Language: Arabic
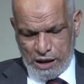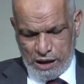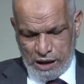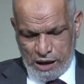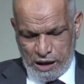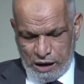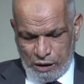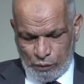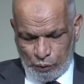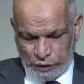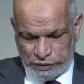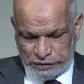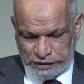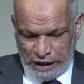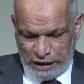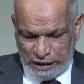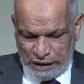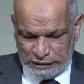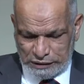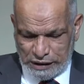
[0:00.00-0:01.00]
آه،
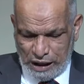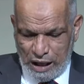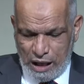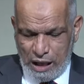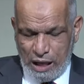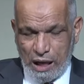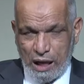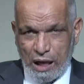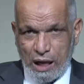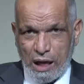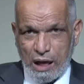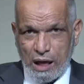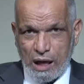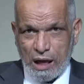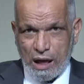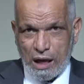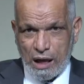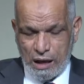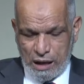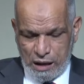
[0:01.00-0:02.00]
والضرر ده
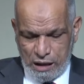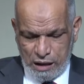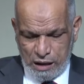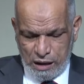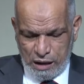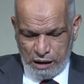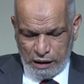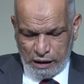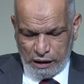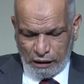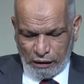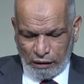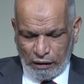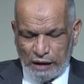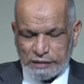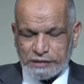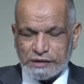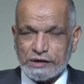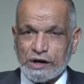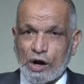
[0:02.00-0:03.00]

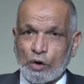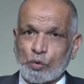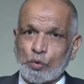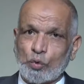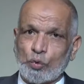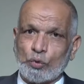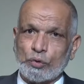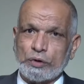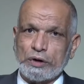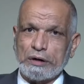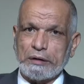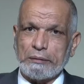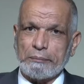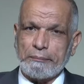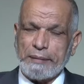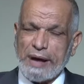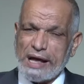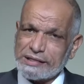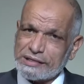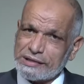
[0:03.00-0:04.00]
قد يكون
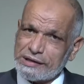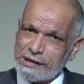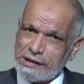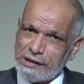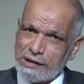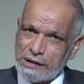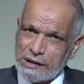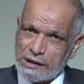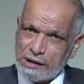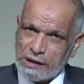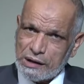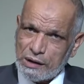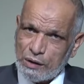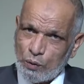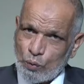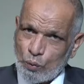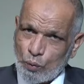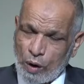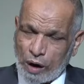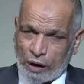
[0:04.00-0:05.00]
مادي
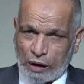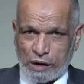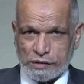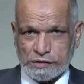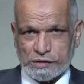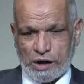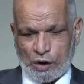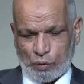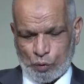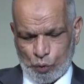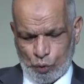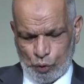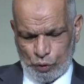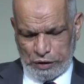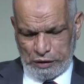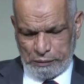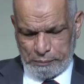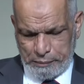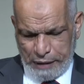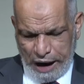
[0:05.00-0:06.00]
وقد
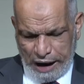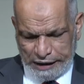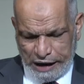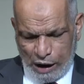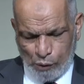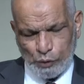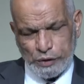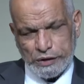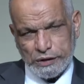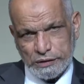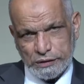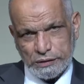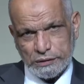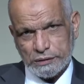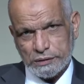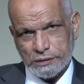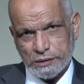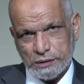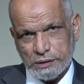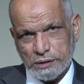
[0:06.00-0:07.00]
يكون معنوي
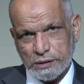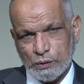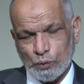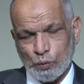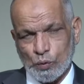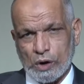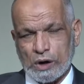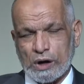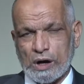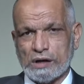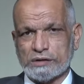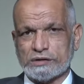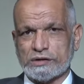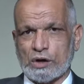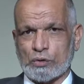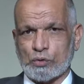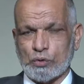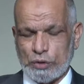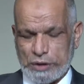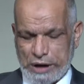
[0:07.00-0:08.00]
وقد
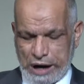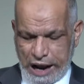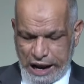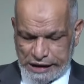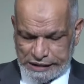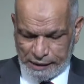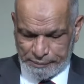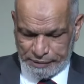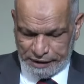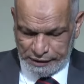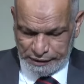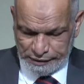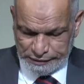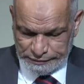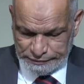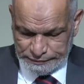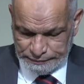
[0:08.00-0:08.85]
يكون ادبي